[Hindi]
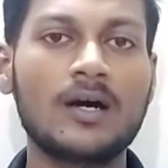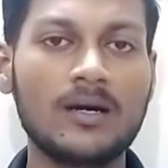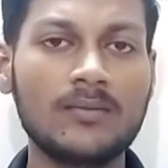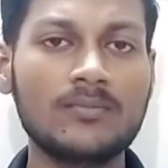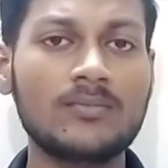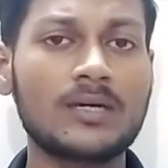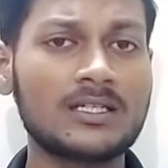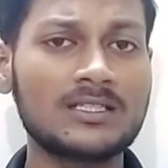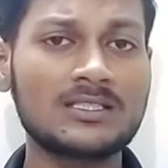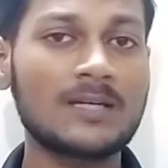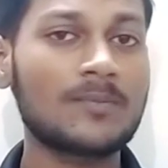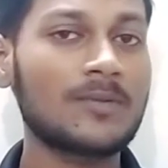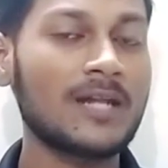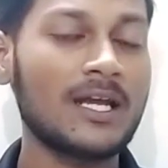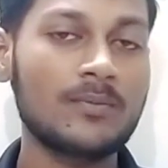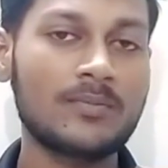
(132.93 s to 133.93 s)
अब मनी
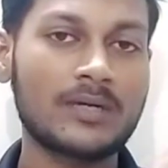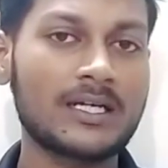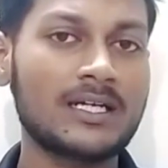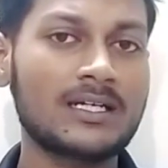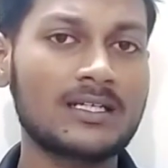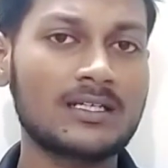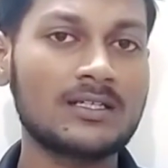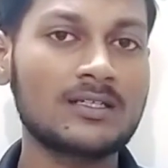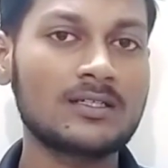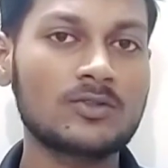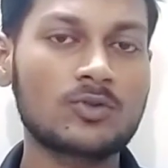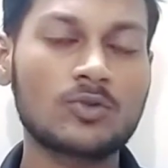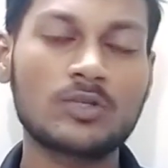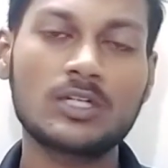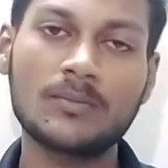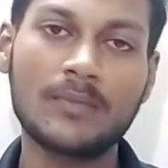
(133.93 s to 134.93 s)
सप्लाई बढ़ेगी
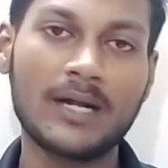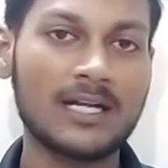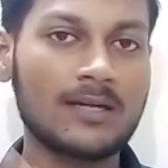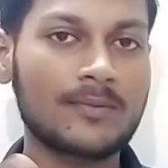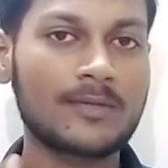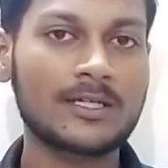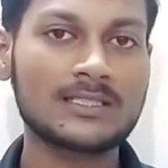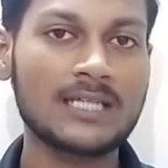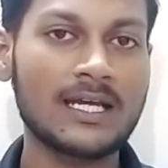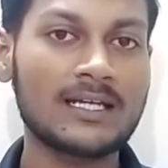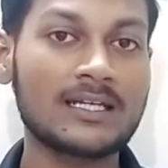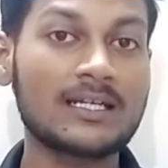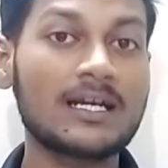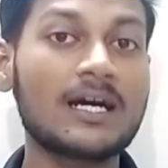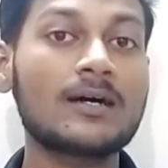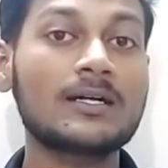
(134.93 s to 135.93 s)
तो डिमांड बढ़
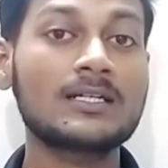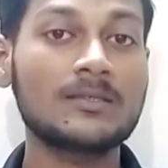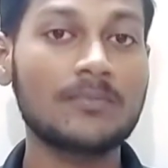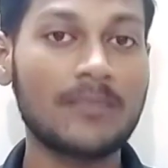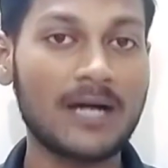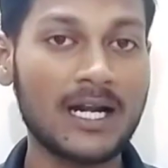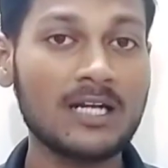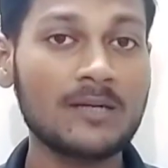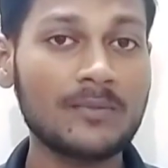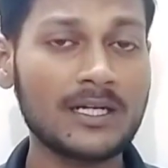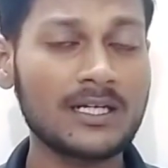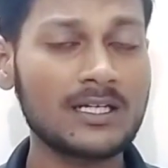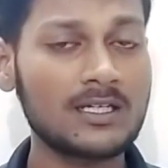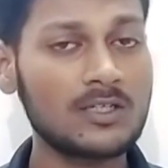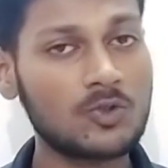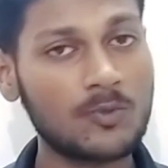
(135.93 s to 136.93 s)
जाएगी और डिमांड
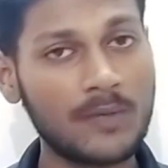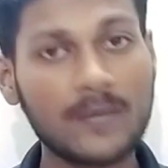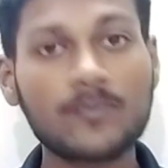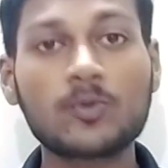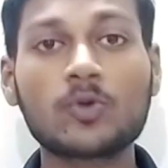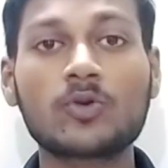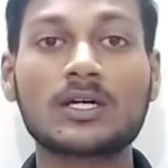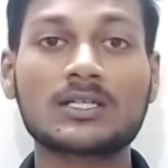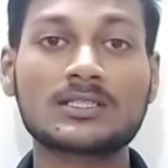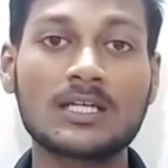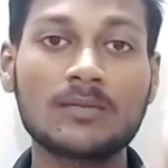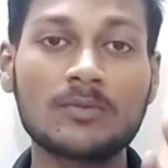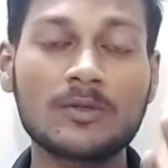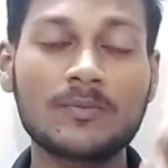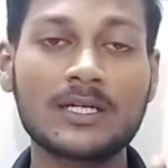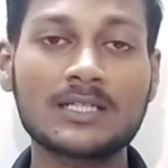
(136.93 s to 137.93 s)
बढ़ेगी तो भाई
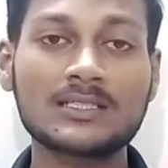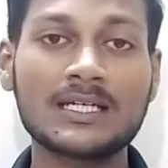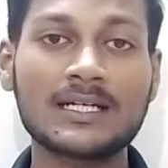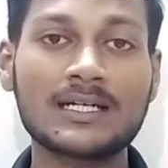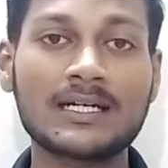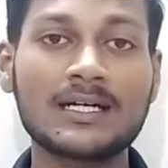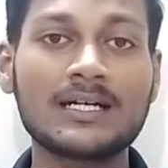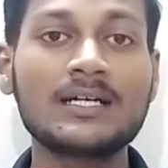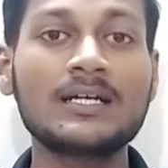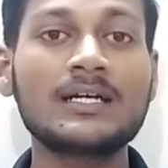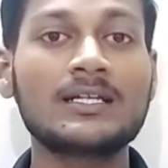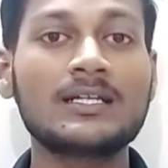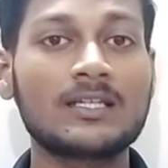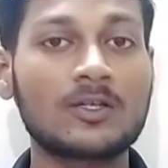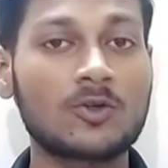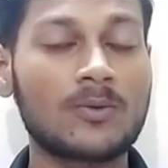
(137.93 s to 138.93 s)
प्रोडक्शन भी बढ़ जाएगा
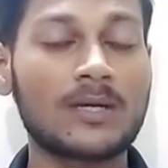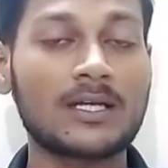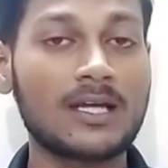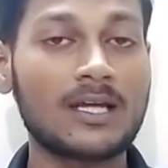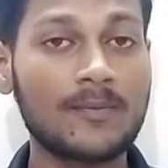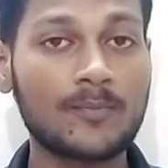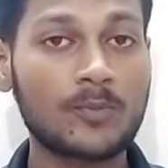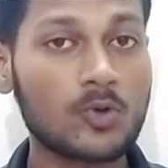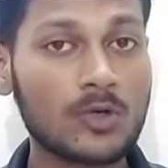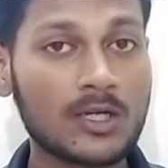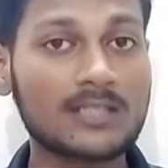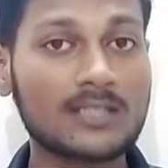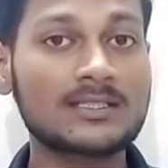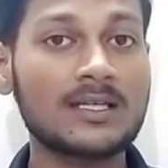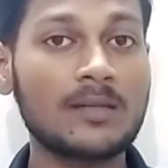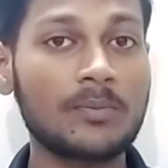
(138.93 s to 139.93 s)
देखो भाई अब
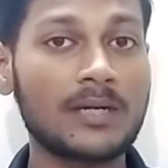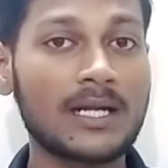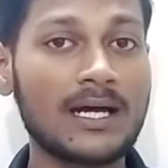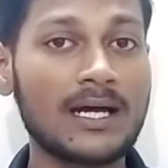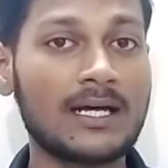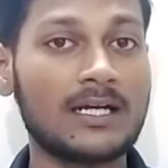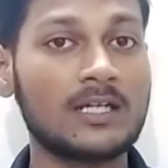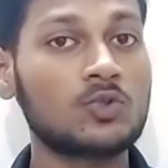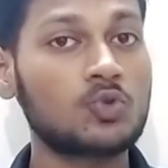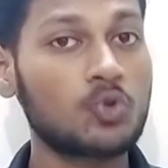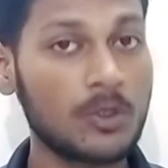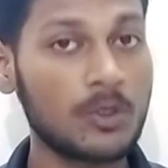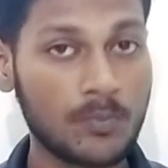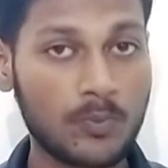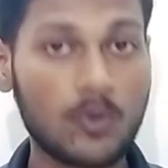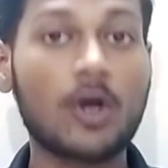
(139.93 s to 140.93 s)
प्रोडक्शन बढ़ा तो
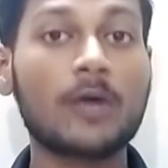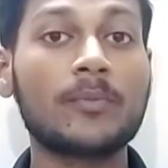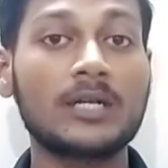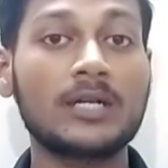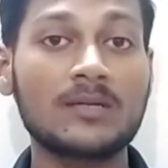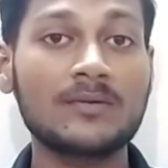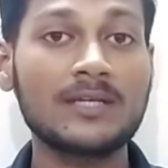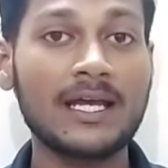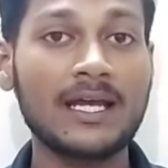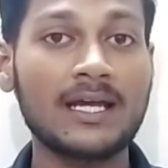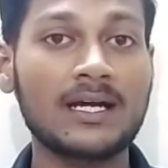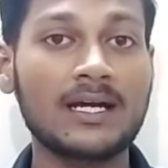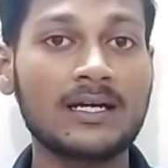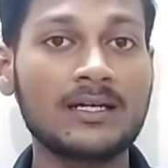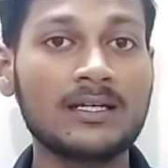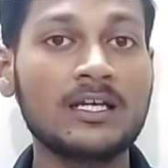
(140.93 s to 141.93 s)
इम्प्लॉयमेंट भी
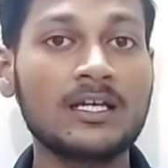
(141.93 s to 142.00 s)
आएगा